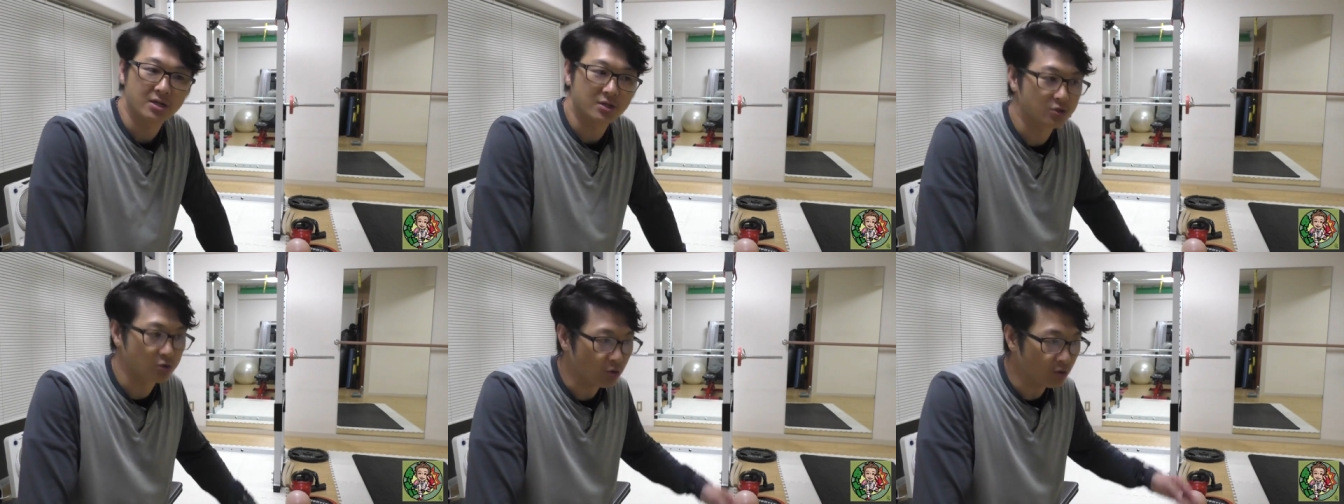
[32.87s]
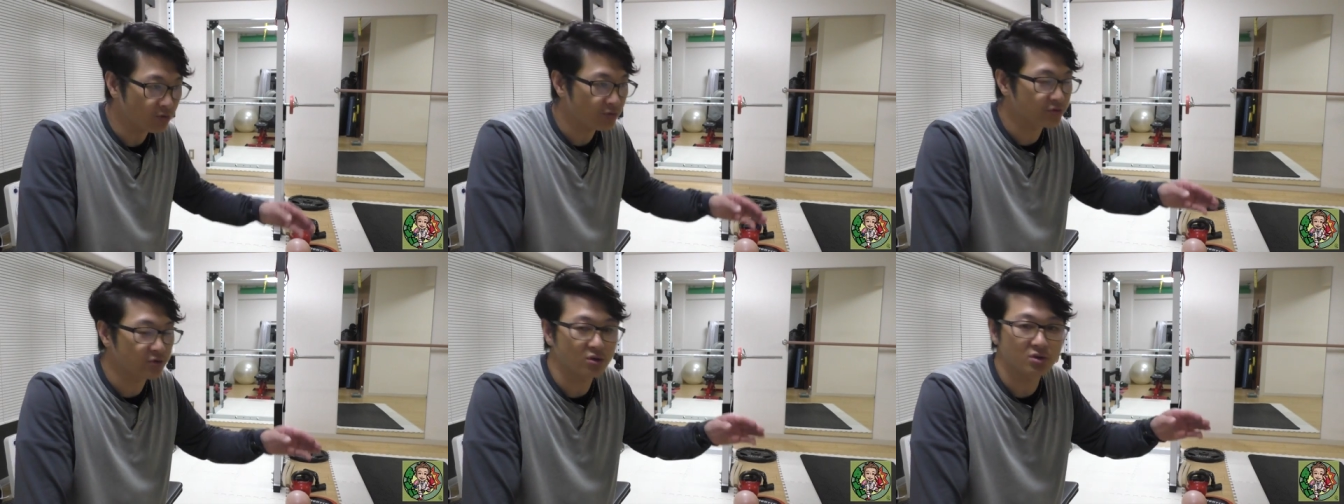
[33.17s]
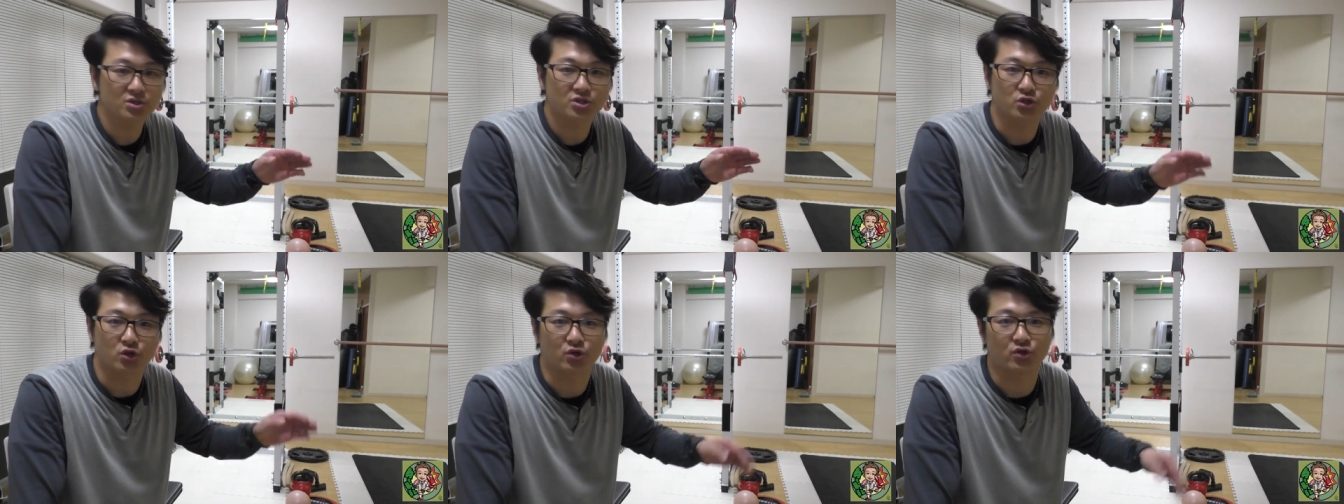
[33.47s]
どんど
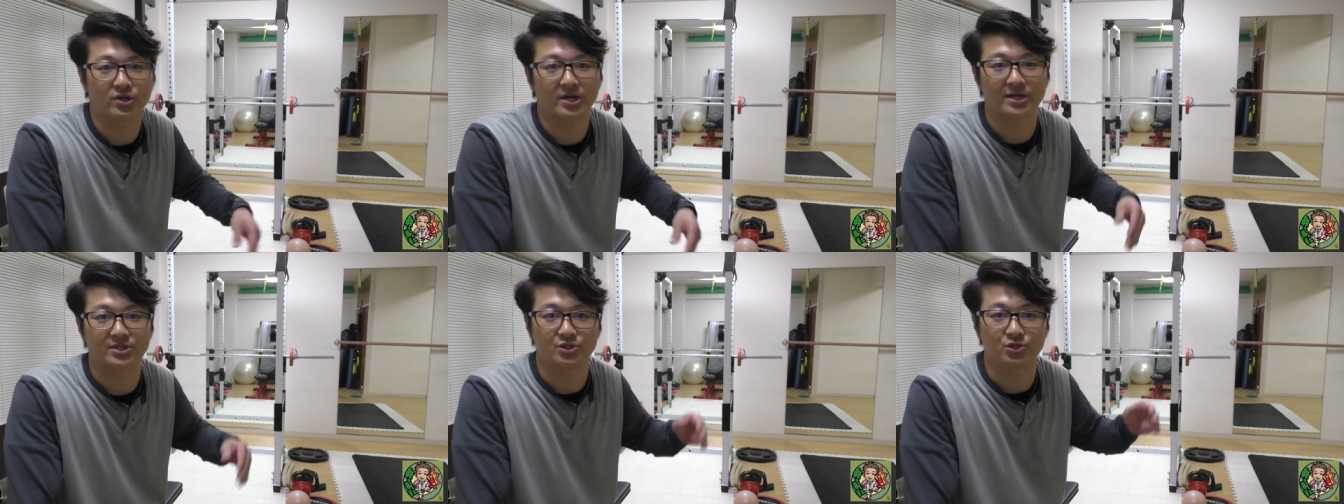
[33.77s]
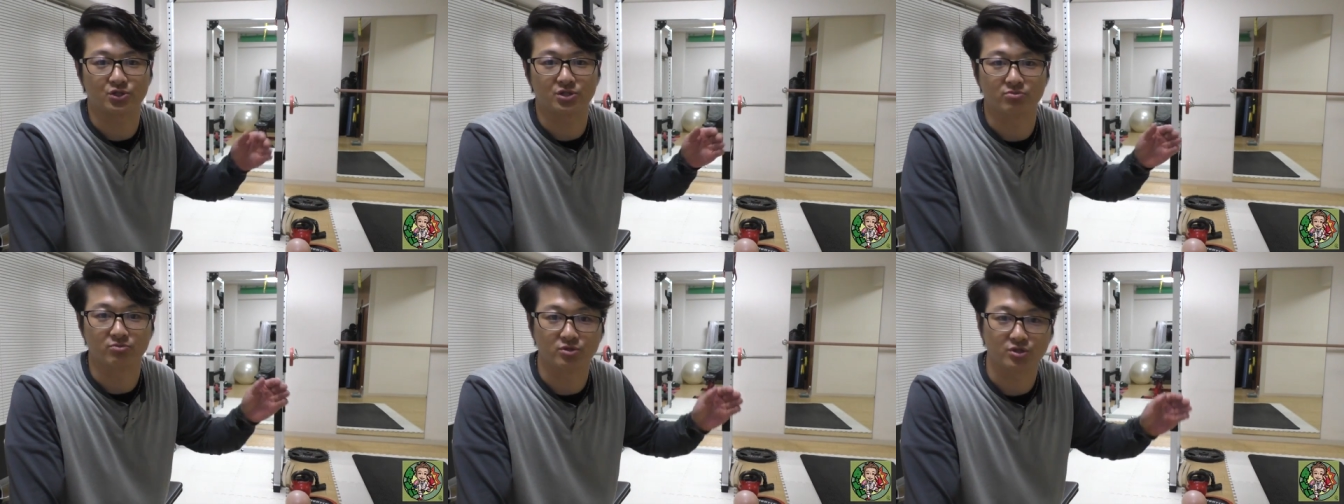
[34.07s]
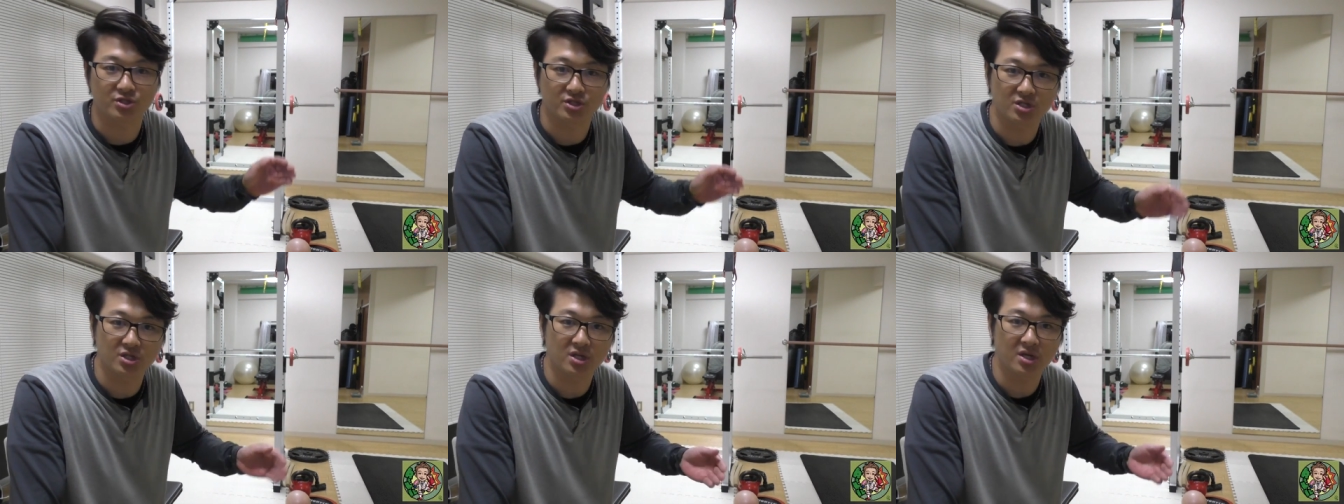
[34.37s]
ん食が進む
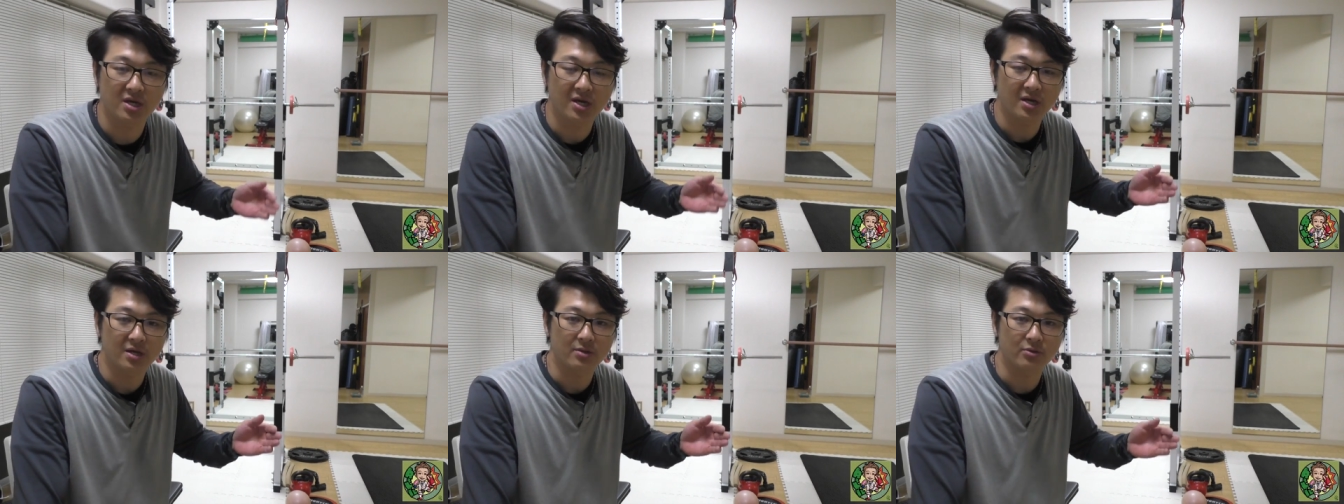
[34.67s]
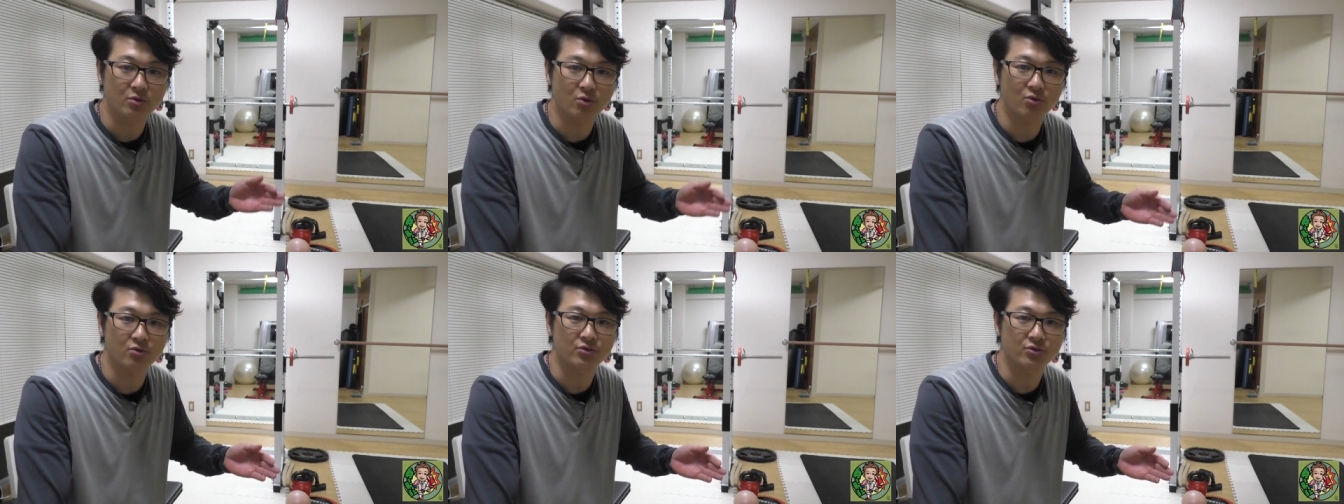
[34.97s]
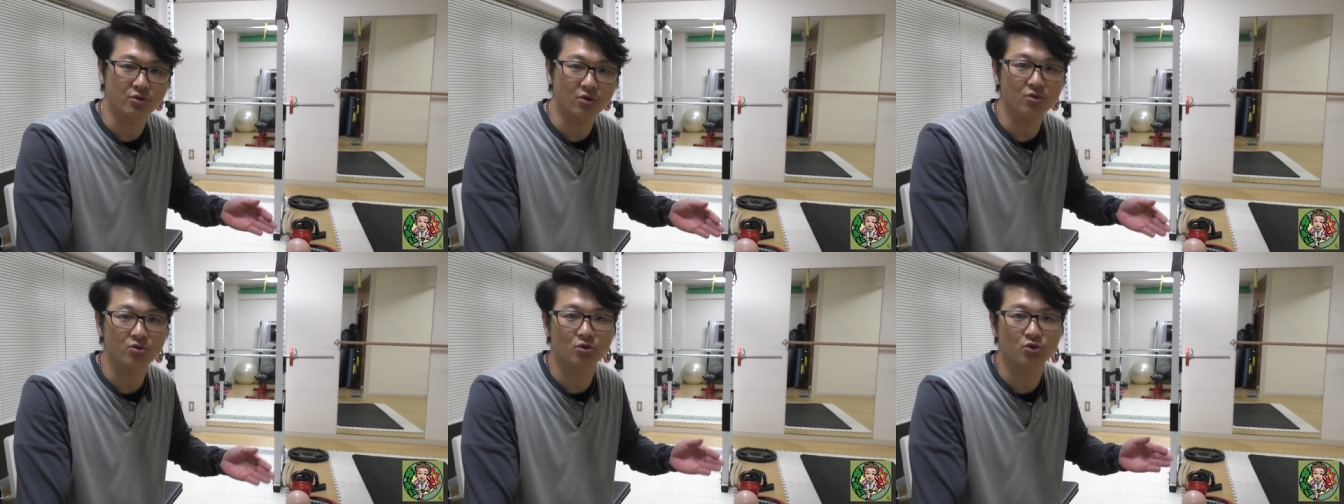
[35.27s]
し、ど
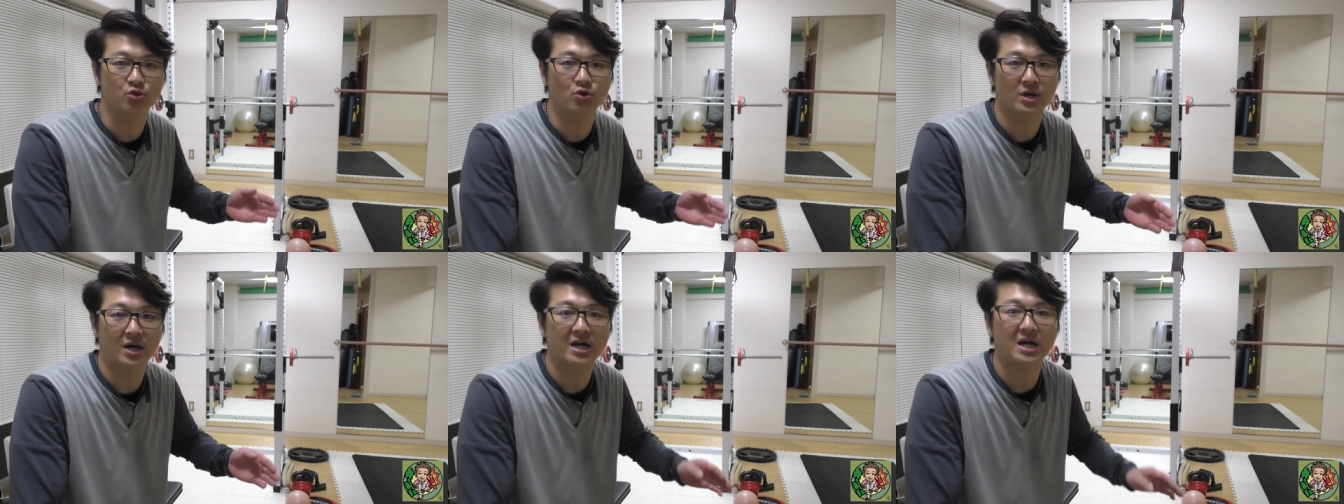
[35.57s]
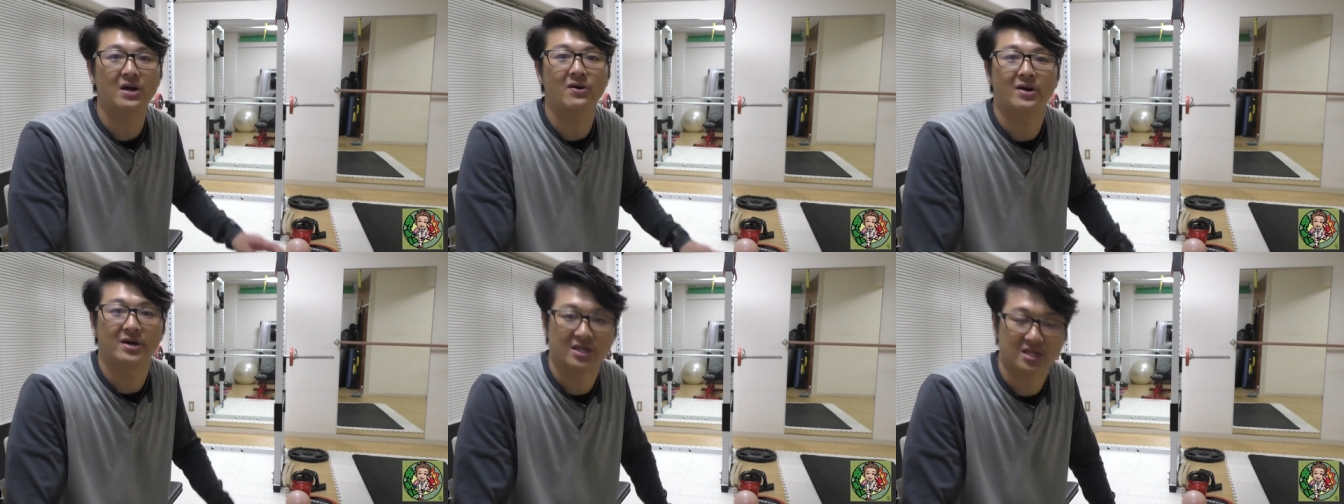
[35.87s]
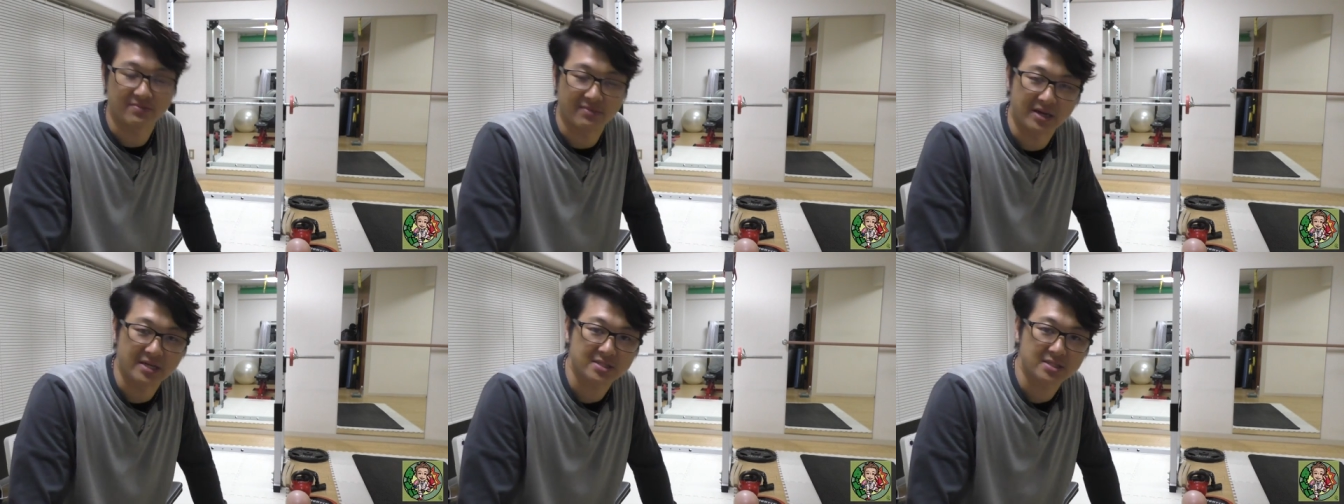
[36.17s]
んどん喉が渇
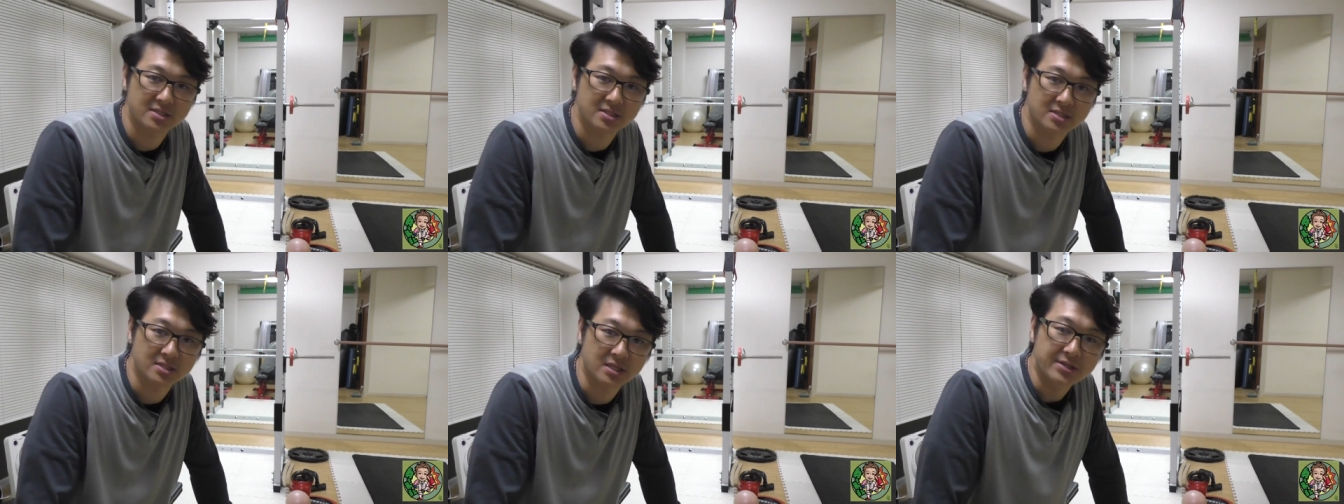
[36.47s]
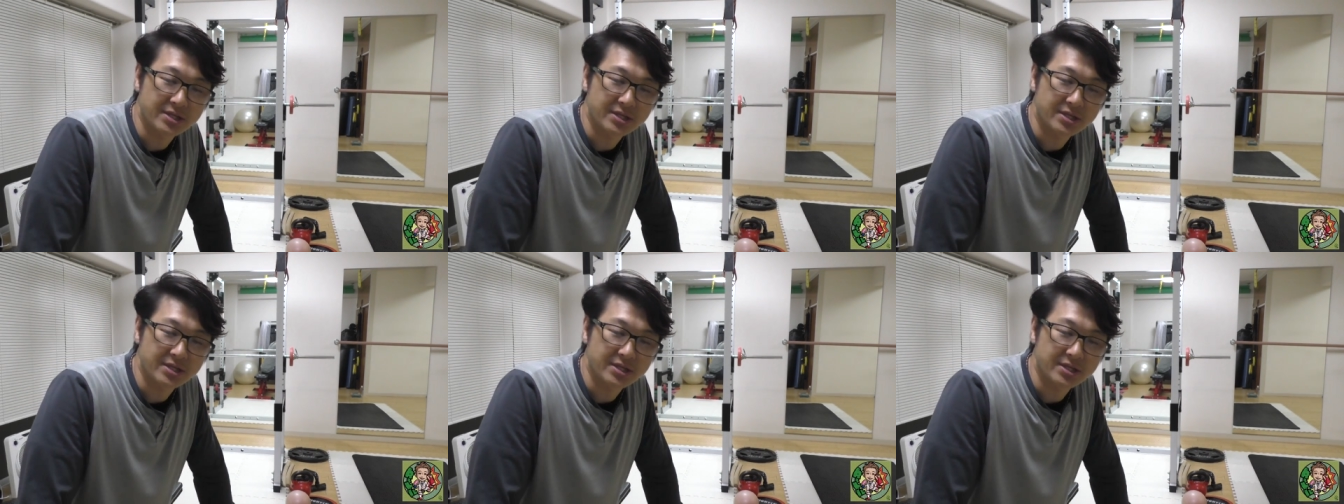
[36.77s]
きます。